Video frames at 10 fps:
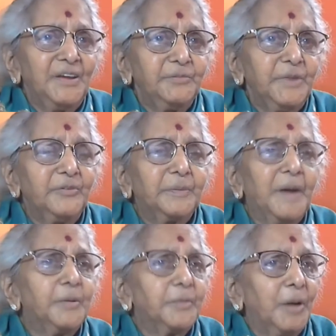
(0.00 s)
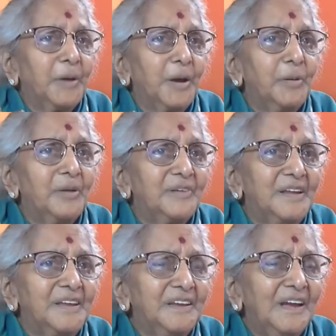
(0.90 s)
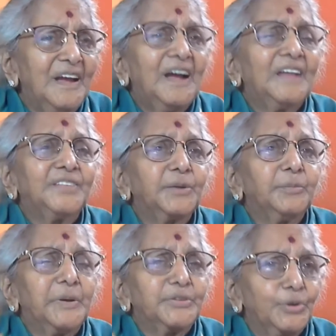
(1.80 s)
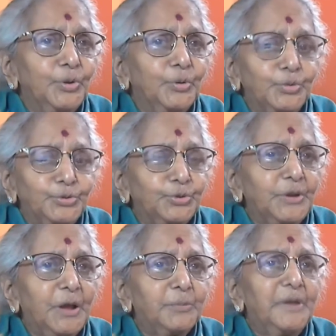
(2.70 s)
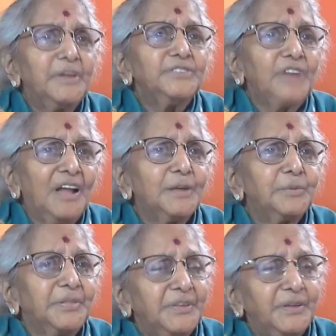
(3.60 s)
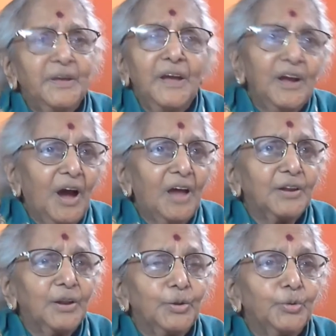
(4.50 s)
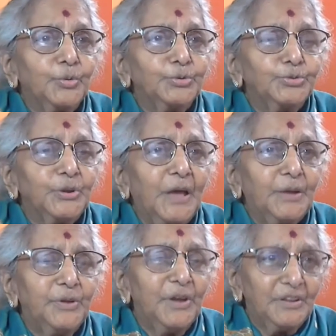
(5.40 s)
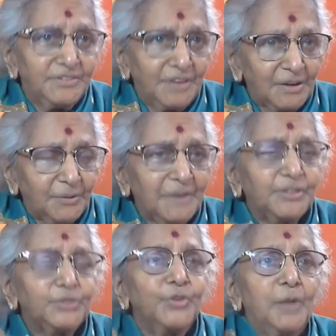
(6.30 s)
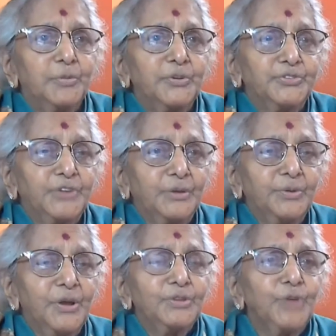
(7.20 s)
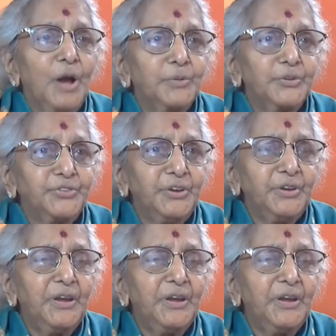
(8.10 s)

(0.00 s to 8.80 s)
మేము గబగబా వెళ్ళి అందరం బస్సుల్లో కూర్చున్నాం చాలా మంది కార్లలో కూర్చున్నారు తర్వాత స్వామి వచ్చారు స్వామి వచ్చి